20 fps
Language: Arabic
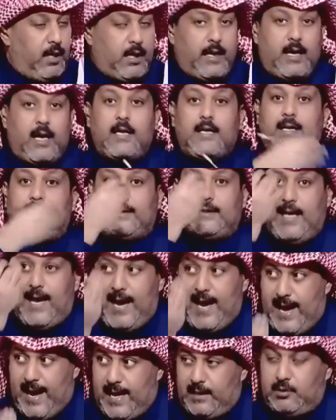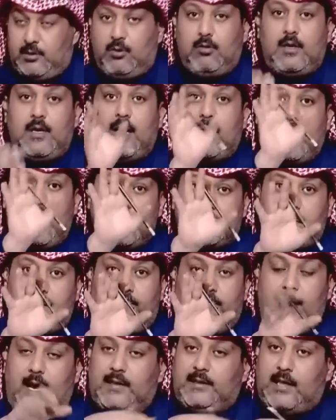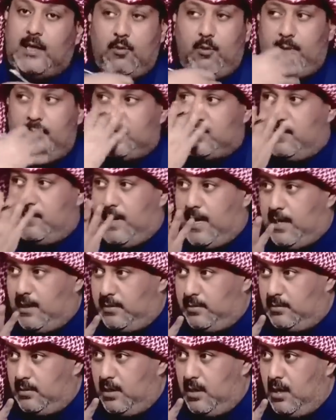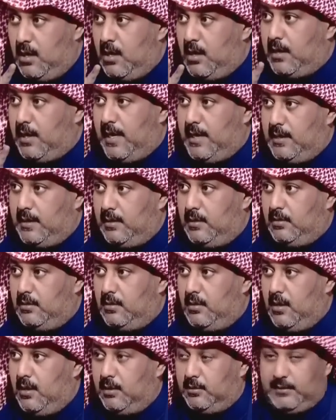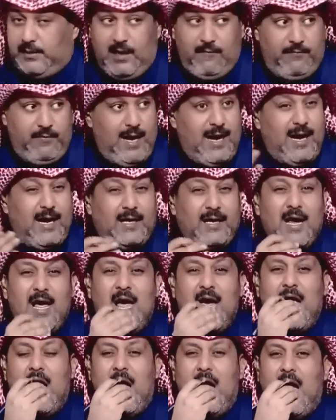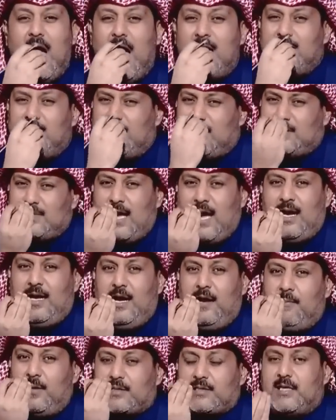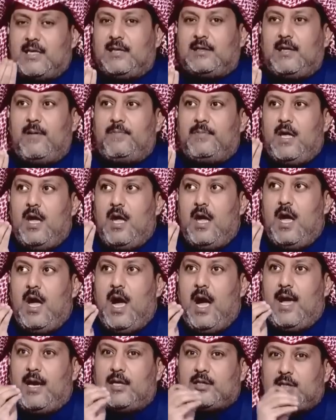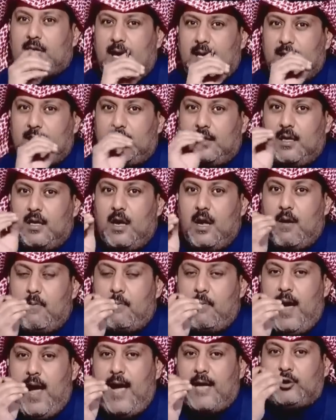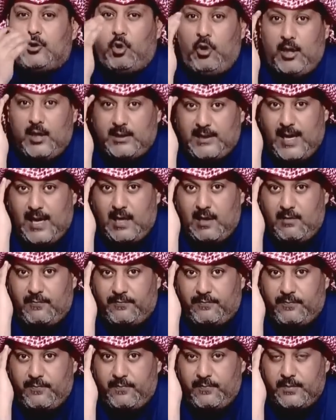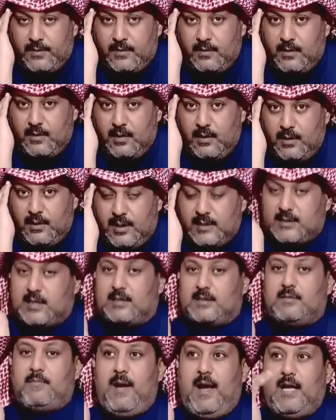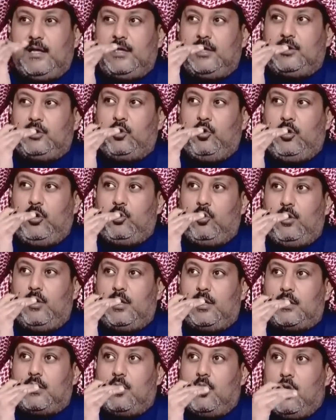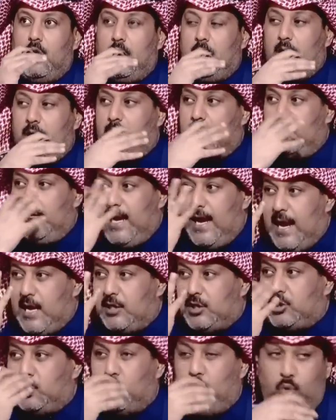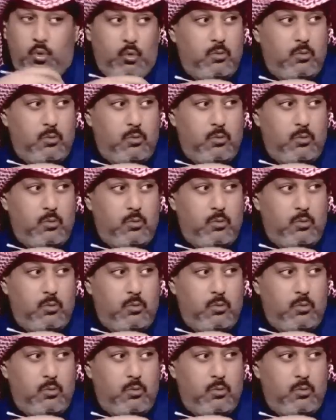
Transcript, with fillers: القرار يطلع احد يقول يا رئيس الفيحة ترى مو بلازم اخذ راي الطرف الاخر هذه نصائح بسيطه علشان ما حد يروح يقدر يالف قصص ما حد يقدر يروح يقول لك ليش